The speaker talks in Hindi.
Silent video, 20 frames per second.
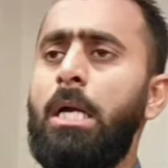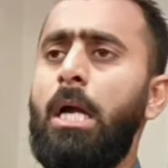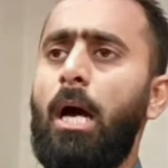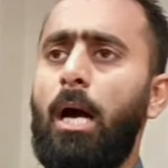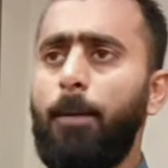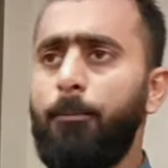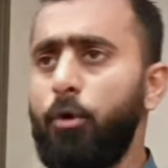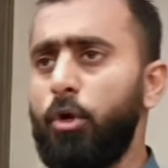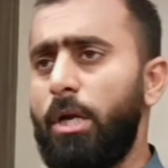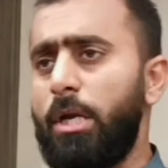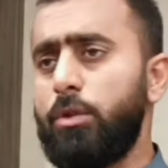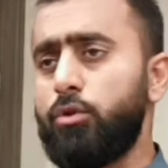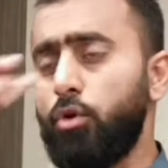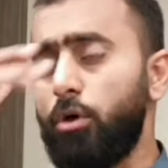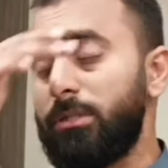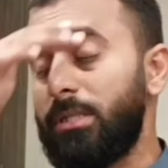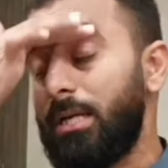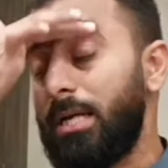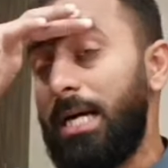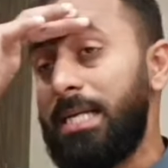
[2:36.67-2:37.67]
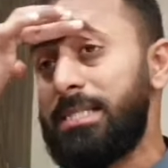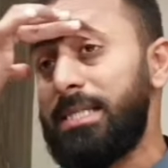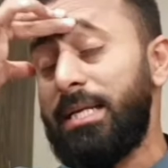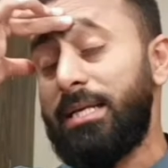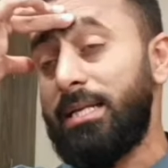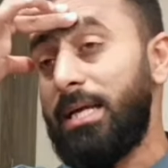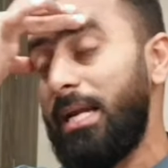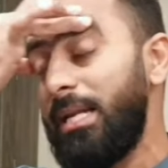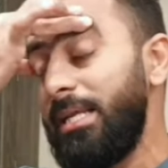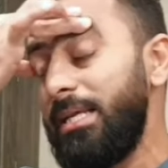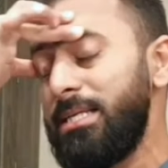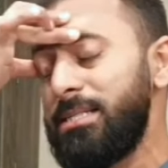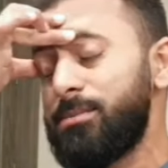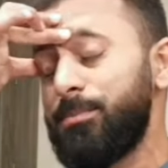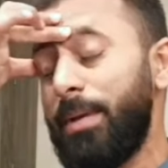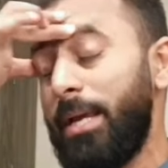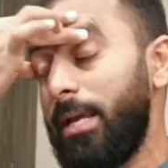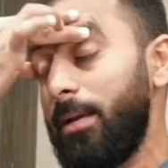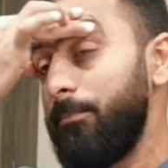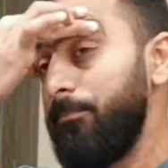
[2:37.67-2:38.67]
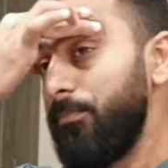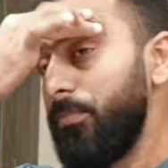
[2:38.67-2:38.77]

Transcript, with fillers: अभी उन्होंने दो दरखास्तें डाली इसमें